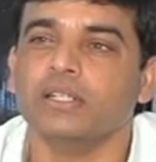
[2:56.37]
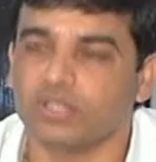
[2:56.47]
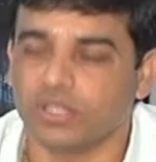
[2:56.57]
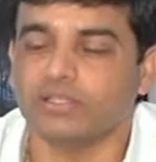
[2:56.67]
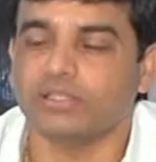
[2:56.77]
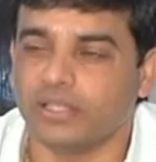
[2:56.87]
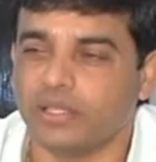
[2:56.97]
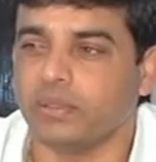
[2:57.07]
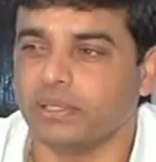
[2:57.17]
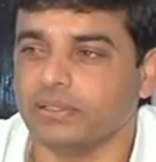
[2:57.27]
సో అది
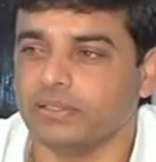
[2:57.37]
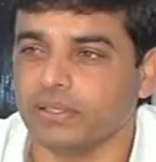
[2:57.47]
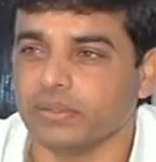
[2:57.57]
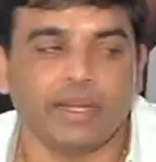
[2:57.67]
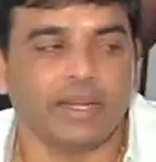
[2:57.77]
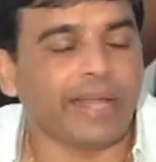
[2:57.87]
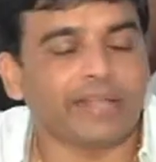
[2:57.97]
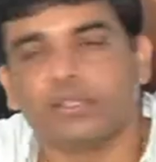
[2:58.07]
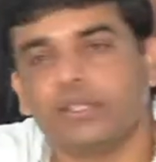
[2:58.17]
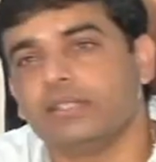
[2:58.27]
టైటిల్ పెట్టండి అంటే
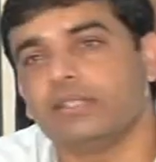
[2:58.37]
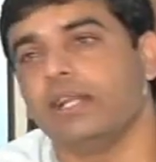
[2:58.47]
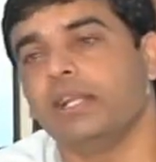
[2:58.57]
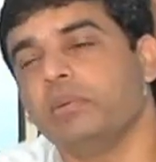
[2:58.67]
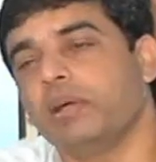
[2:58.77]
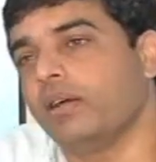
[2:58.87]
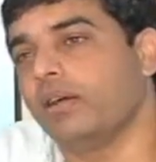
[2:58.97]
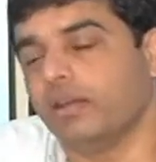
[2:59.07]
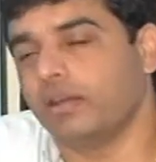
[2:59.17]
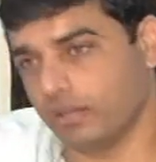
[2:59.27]
యాక్చువల్లీ
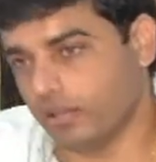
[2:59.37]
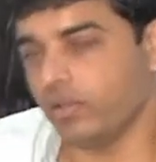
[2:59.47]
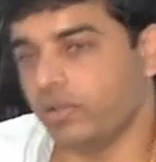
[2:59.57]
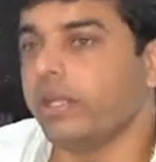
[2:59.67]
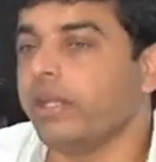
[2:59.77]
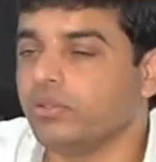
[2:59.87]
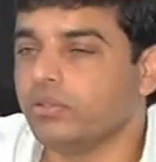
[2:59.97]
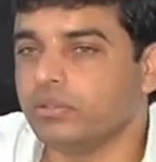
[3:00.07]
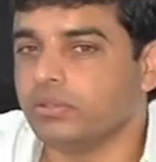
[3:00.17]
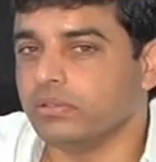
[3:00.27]
సినిమాలో నేను
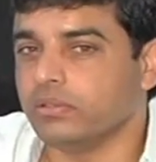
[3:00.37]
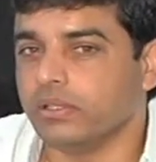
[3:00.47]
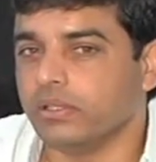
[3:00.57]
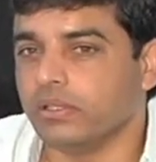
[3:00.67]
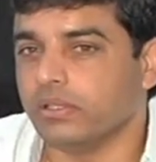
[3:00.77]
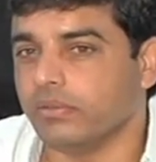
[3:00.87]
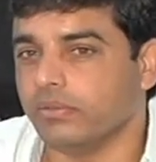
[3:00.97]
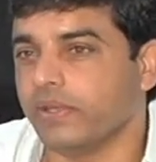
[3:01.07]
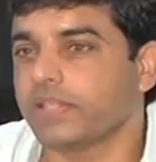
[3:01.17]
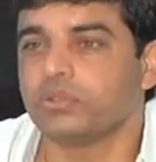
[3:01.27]

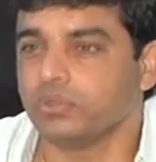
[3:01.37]
ఫస్ట్